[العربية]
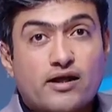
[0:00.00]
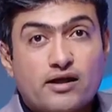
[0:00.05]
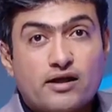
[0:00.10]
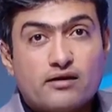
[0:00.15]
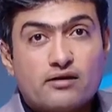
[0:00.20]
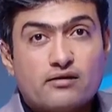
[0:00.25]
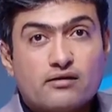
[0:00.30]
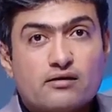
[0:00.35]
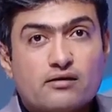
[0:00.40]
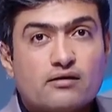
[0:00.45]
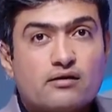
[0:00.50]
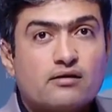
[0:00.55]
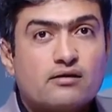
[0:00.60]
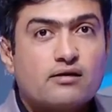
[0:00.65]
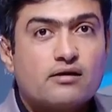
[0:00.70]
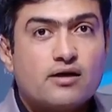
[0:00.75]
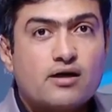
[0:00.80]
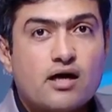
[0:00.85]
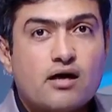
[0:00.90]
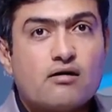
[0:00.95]
عليه
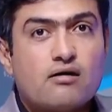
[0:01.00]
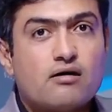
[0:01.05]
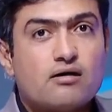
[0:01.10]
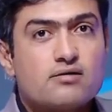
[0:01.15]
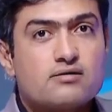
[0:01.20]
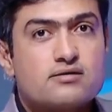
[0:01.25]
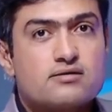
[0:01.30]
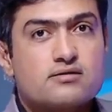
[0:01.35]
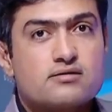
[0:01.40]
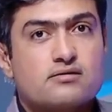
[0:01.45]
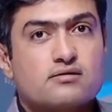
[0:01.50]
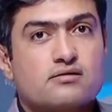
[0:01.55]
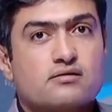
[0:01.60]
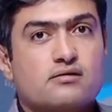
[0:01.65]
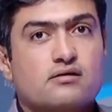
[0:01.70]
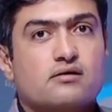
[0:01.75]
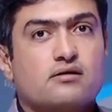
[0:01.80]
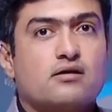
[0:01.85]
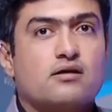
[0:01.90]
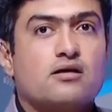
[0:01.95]
لا خالص
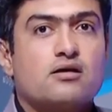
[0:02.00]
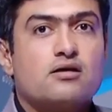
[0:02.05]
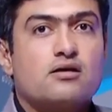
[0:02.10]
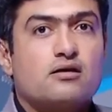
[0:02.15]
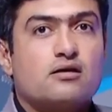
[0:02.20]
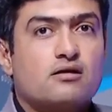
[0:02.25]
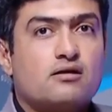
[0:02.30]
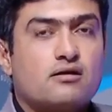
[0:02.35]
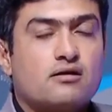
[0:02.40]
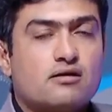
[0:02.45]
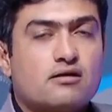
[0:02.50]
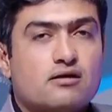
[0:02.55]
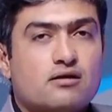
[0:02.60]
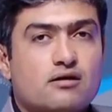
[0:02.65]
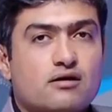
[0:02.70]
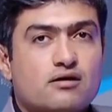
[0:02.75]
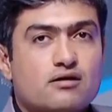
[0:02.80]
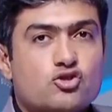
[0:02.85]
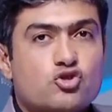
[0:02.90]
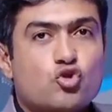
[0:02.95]

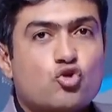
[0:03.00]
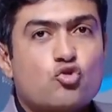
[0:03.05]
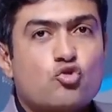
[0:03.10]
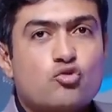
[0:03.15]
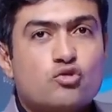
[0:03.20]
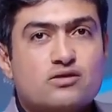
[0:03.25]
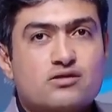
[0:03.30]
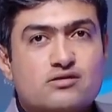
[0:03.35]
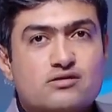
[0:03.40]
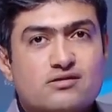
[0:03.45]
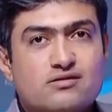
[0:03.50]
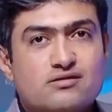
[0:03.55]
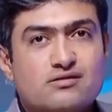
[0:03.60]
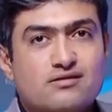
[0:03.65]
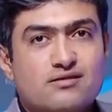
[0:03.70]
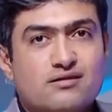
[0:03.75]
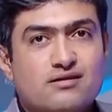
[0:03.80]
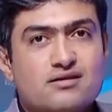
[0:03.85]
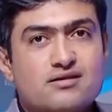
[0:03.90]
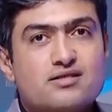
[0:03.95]
سكوت
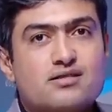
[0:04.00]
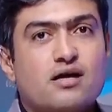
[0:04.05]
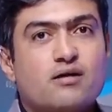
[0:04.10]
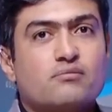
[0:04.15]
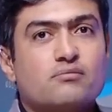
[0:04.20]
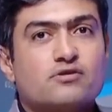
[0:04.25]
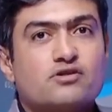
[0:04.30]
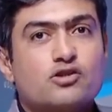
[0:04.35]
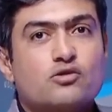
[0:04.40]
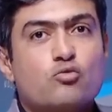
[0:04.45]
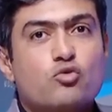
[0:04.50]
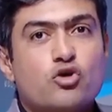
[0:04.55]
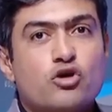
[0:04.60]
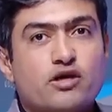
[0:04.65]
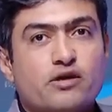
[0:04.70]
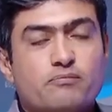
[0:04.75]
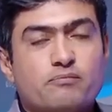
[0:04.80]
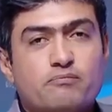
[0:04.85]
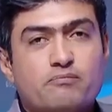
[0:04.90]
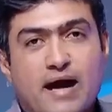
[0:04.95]
صمت
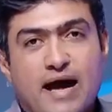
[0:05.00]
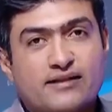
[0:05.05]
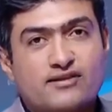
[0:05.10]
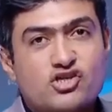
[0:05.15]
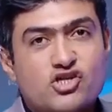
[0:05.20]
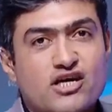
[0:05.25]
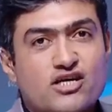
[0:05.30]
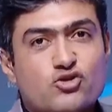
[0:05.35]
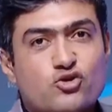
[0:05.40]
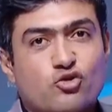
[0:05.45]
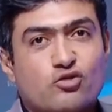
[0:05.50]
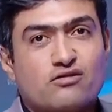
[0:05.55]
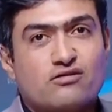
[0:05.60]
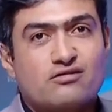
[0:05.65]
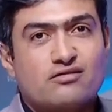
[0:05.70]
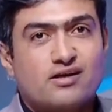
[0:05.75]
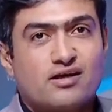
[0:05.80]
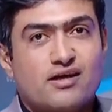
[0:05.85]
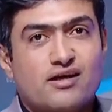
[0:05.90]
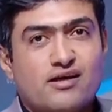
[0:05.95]
مريب محدش عايز
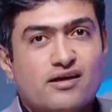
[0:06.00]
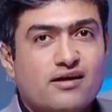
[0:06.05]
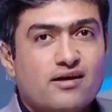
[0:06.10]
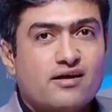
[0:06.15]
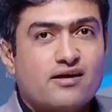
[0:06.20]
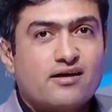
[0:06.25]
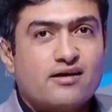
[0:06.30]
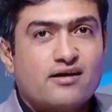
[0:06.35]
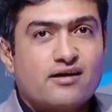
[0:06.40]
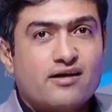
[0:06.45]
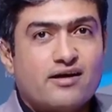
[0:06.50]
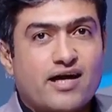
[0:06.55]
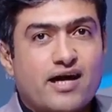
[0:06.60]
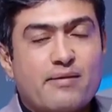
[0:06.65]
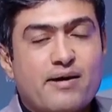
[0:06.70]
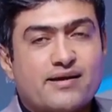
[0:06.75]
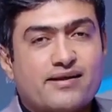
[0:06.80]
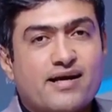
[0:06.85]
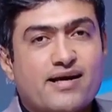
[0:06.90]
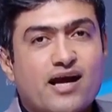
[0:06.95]
يرد يا
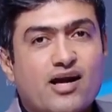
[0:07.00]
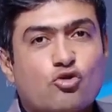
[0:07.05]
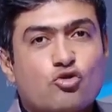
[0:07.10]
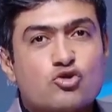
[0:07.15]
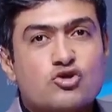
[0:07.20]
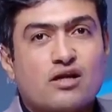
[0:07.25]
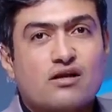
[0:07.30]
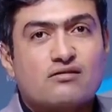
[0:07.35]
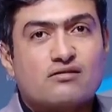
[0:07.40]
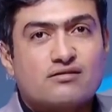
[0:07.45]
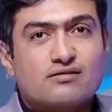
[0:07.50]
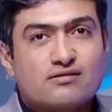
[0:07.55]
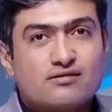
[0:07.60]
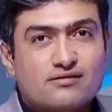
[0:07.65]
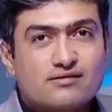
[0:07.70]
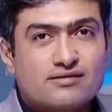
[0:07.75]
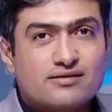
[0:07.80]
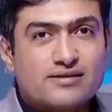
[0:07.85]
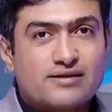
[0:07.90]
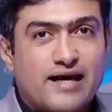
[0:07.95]
جماعه ده قال عليكم سلطه
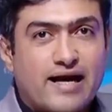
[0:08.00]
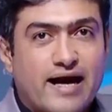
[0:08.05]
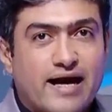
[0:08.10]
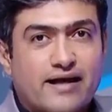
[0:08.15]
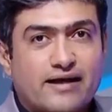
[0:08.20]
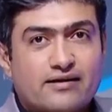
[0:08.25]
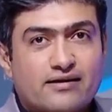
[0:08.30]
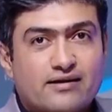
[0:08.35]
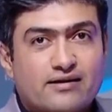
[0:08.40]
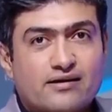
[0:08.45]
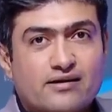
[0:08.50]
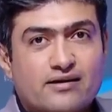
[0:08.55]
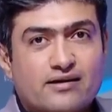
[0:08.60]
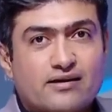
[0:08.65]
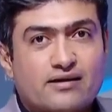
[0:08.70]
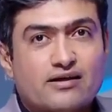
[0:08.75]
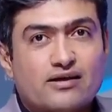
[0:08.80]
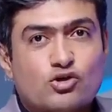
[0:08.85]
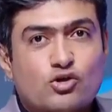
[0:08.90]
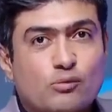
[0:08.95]
يعني
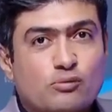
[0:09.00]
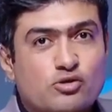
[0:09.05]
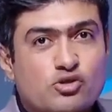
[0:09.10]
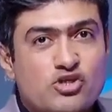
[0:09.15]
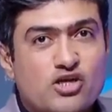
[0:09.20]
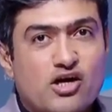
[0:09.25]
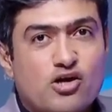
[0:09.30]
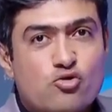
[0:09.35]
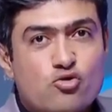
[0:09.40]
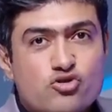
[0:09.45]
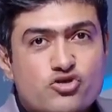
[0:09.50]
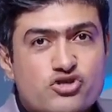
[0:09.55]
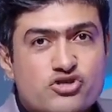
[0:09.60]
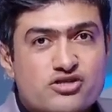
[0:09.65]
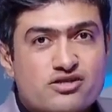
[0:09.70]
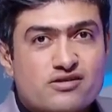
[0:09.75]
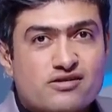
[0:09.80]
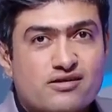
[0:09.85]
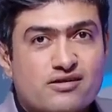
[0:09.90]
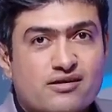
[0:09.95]
انتوا ما
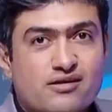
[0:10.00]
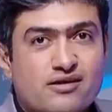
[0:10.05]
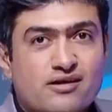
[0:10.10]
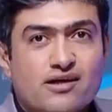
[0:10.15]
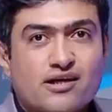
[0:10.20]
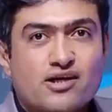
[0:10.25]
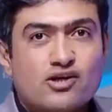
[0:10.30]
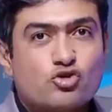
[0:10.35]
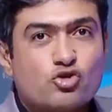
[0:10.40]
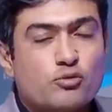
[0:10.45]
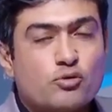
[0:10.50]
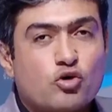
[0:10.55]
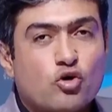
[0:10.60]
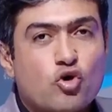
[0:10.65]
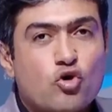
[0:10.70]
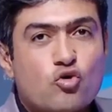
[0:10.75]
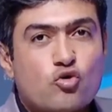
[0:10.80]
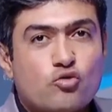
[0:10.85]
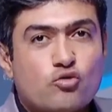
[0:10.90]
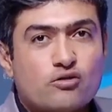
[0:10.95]
بتشتغلوش انتوا
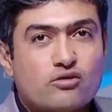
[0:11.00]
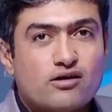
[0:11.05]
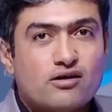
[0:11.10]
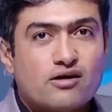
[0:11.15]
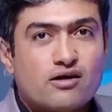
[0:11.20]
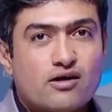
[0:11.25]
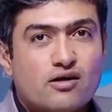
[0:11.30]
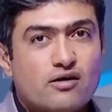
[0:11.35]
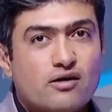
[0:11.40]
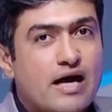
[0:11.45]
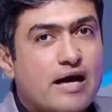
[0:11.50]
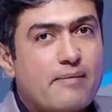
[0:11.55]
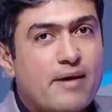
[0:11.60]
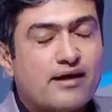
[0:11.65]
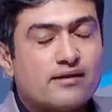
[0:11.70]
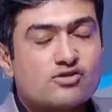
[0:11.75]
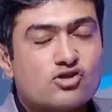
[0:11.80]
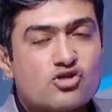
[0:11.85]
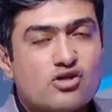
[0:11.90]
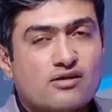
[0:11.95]
بتعكوا لا
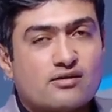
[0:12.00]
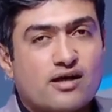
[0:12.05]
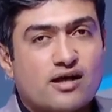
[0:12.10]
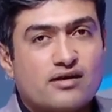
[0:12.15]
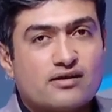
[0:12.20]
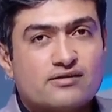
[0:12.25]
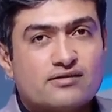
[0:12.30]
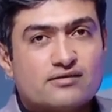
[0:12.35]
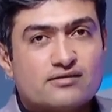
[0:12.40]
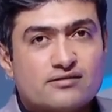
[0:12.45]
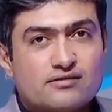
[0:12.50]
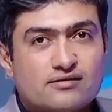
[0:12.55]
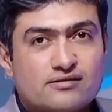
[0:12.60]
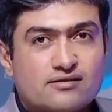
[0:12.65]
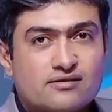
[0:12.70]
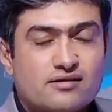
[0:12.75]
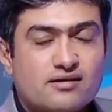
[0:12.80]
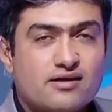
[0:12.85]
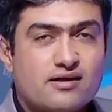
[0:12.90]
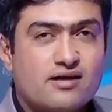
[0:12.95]
محدش رد عليه
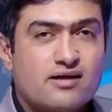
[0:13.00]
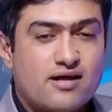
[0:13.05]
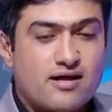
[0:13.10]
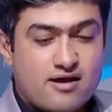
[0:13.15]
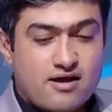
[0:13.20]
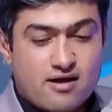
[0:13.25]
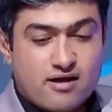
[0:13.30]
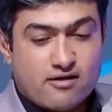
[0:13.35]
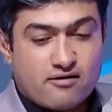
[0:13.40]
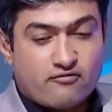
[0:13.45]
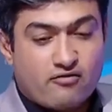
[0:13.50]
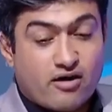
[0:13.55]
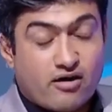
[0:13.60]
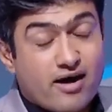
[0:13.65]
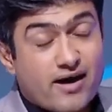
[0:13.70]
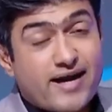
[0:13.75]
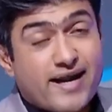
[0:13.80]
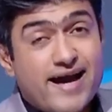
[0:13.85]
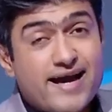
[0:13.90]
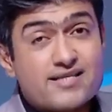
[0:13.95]

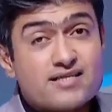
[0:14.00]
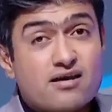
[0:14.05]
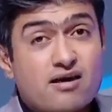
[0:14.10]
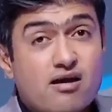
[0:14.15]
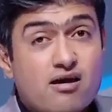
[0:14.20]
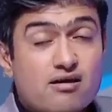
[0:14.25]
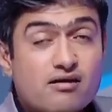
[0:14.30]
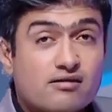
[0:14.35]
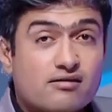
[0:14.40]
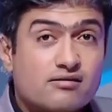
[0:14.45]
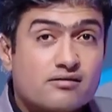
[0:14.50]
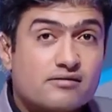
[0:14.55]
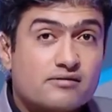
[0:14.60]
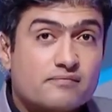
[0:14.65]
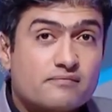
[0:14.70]
فالراجل عايز يغير